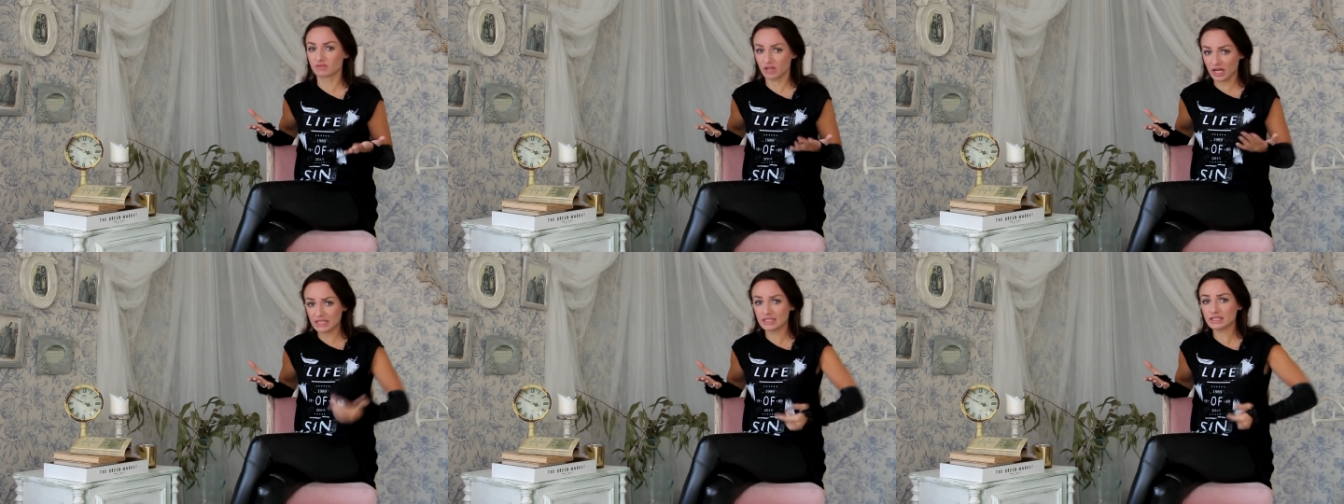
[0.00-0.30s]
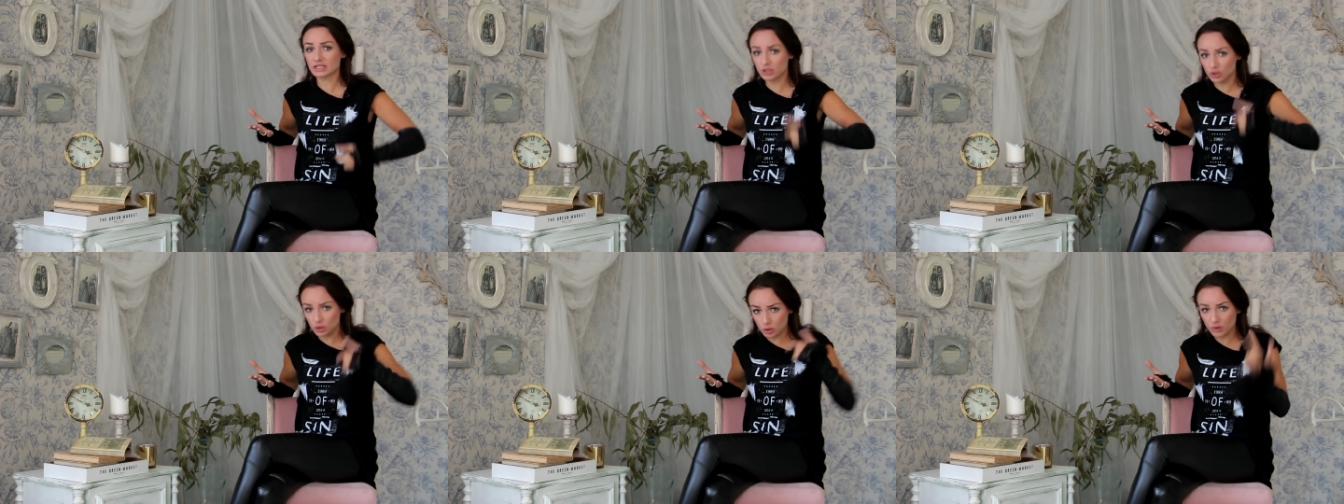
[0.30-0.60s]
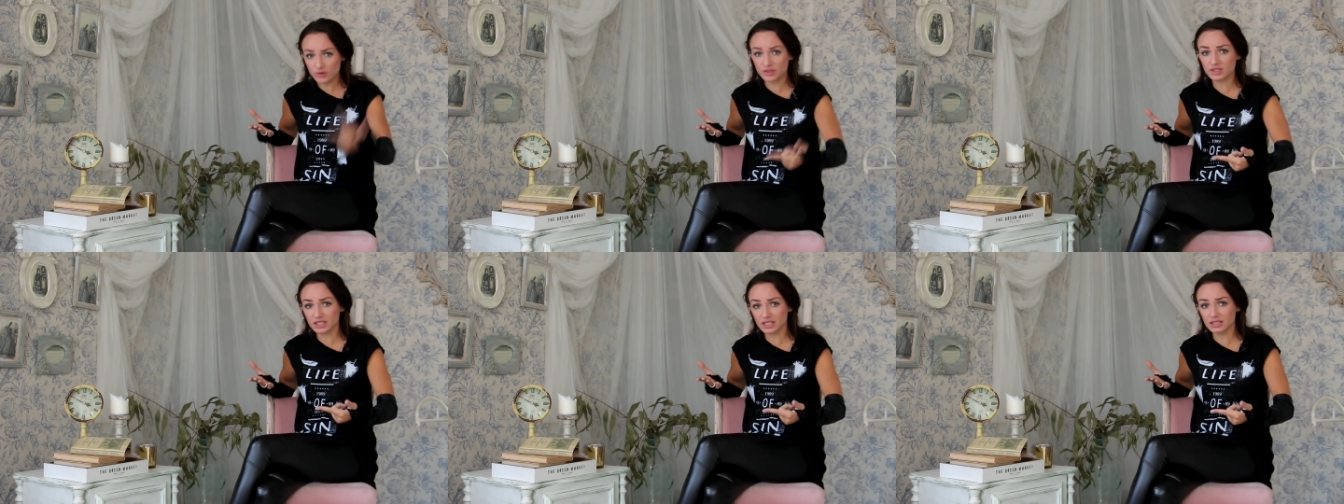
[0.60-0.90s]
Вы хотите
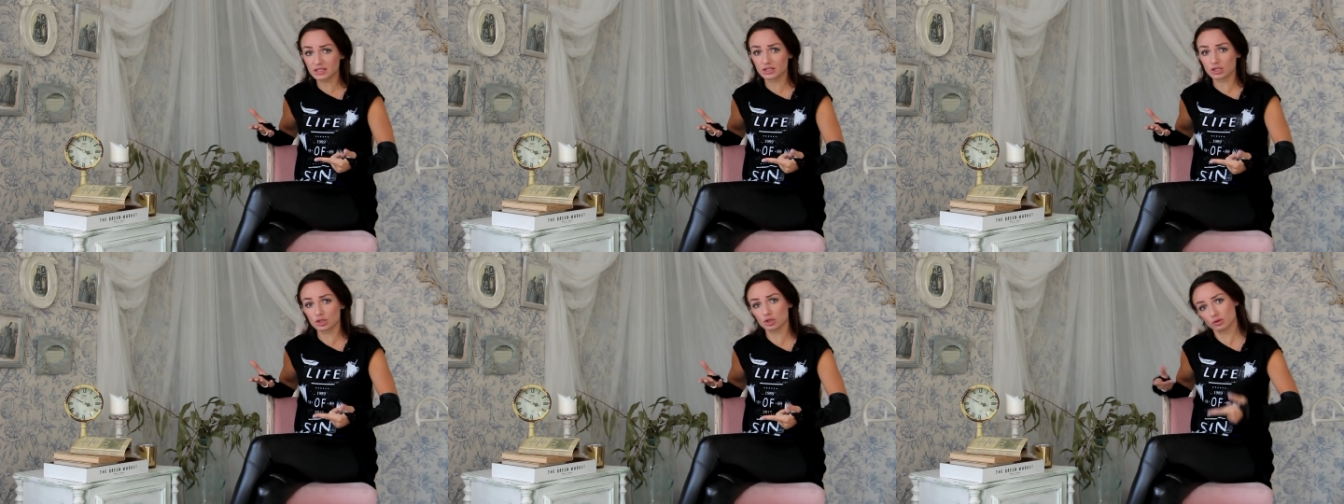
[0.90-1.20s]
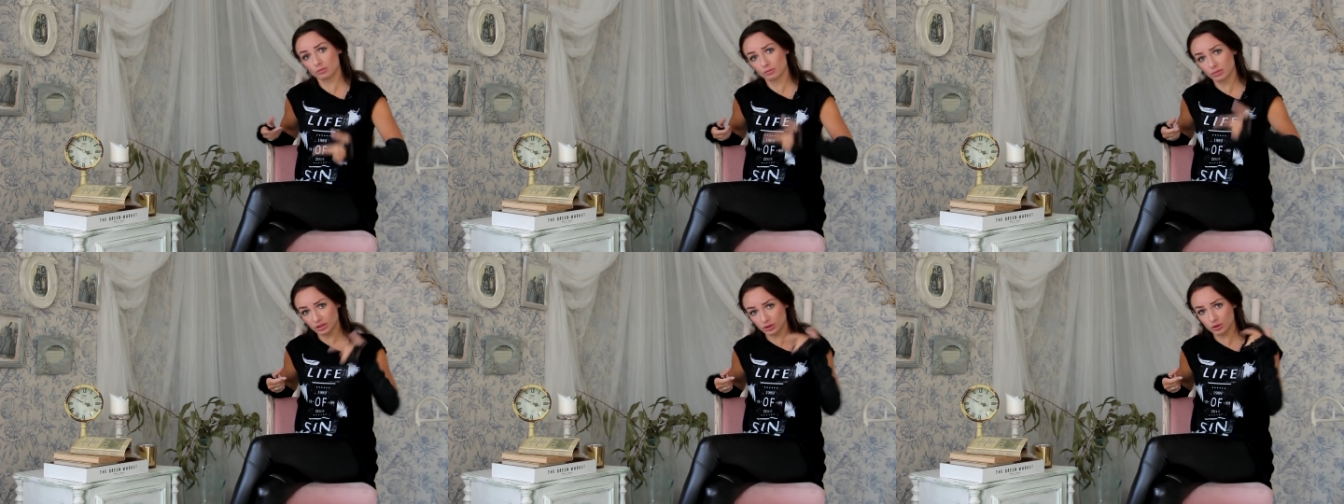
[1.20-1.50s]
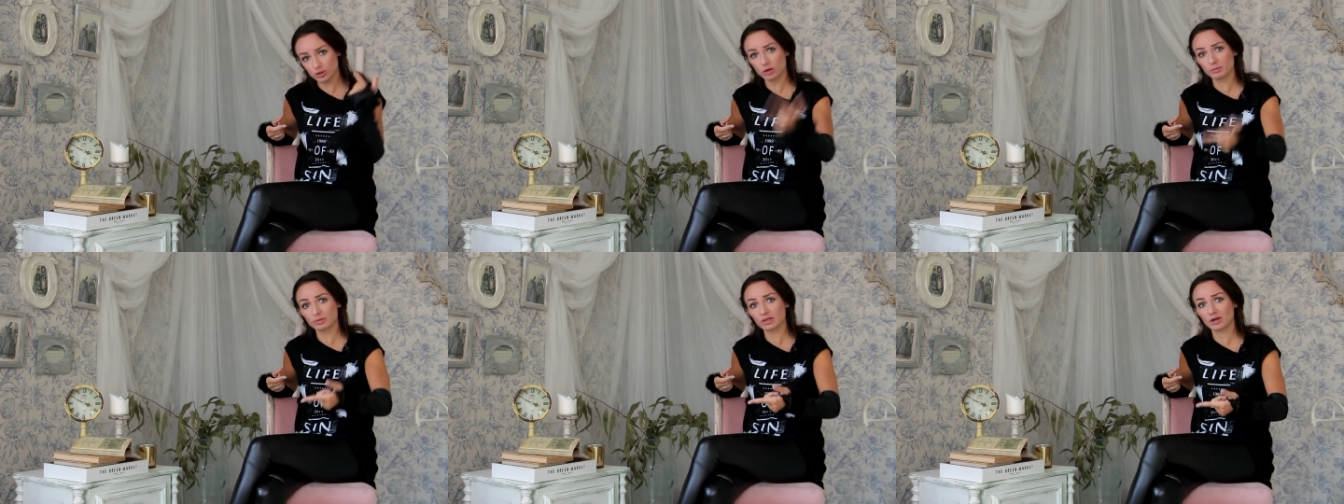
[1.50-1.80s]
еще встретиться, чтобы был
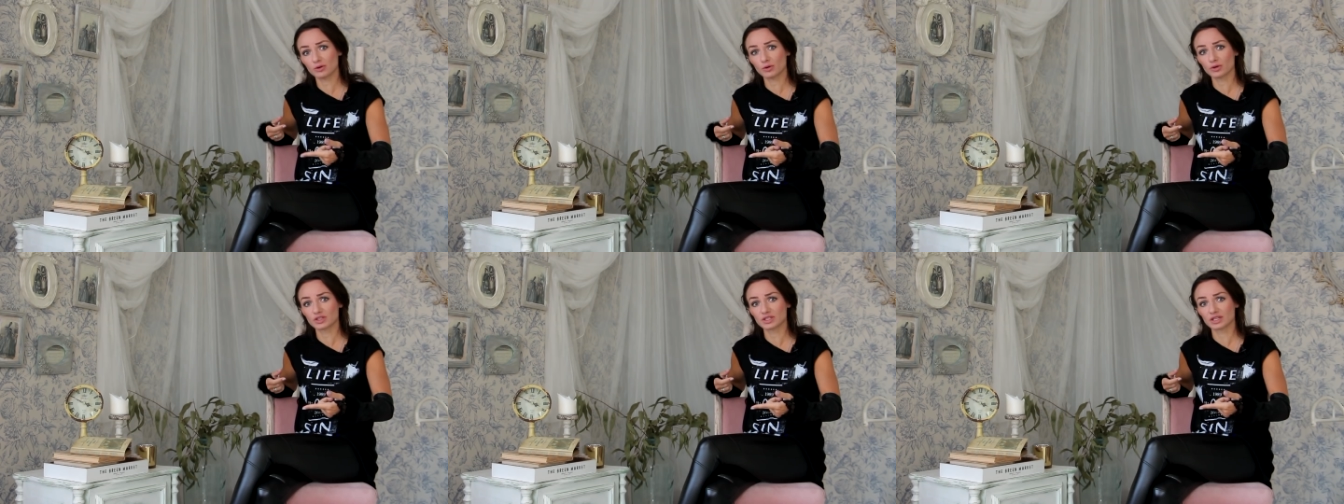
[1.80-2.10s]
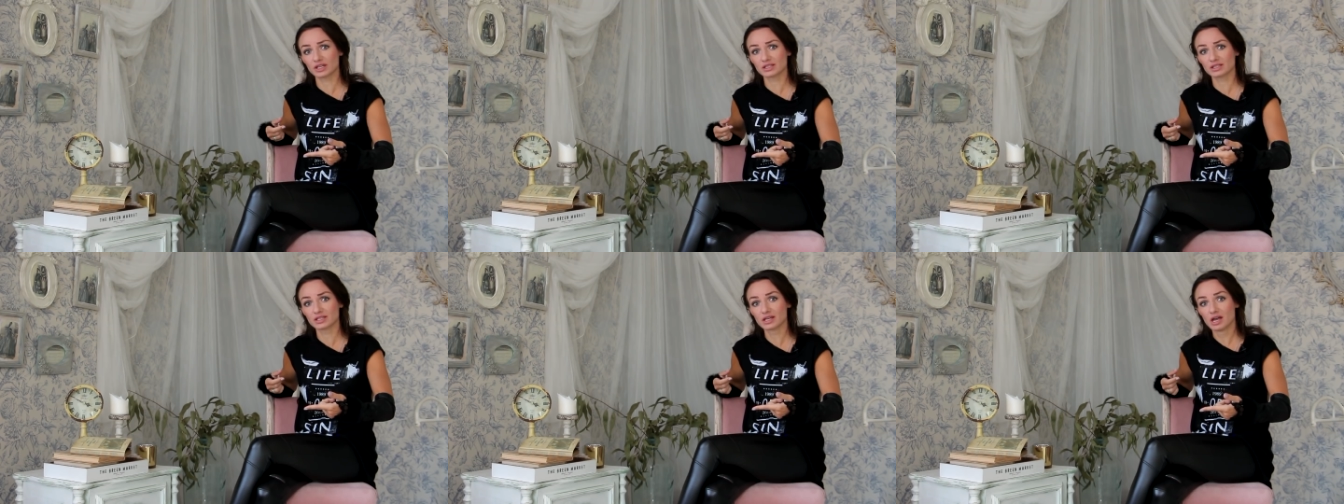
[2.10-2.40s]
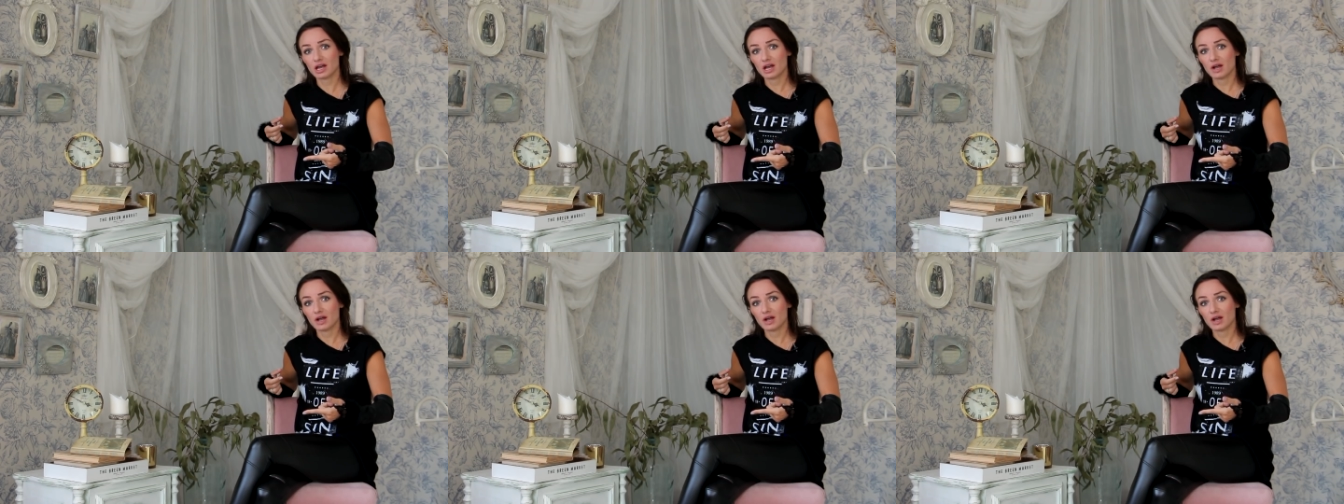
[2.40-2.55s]
еще плохой секс?